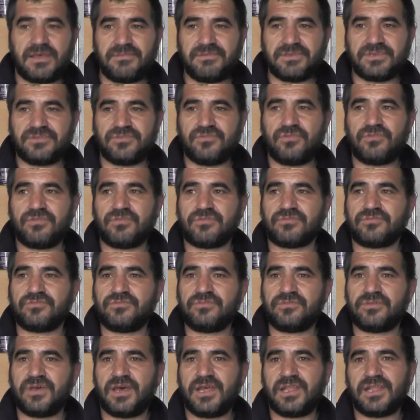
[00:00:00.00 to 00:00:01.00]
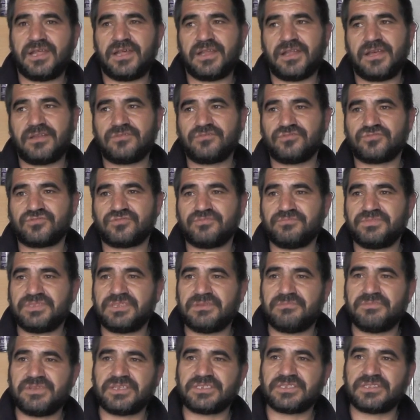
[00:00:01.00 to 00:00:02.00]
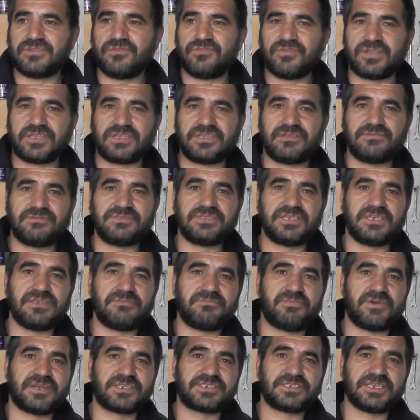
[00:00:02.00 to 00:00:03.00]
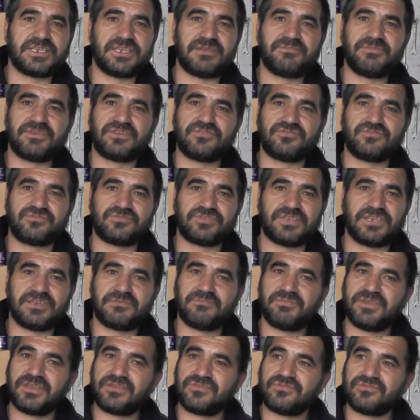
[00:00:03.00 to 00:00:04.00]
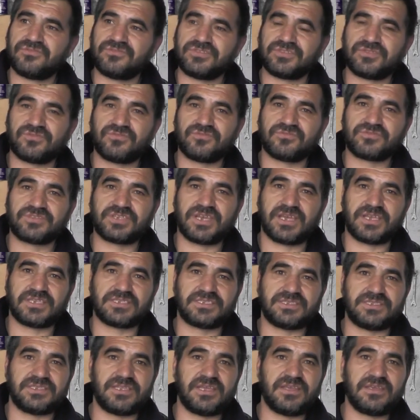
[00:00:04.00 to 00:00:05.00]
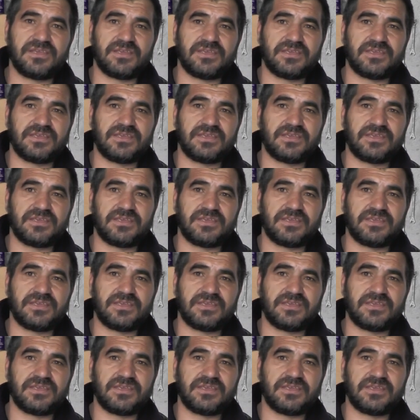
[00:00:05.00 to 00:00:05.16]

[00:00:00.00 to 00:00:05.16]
Tabii ki öyle oldu. Allah razı olsun bize mesleği öğretti. Bize iyi parça yemek, ekmek, ekmek sayesinde.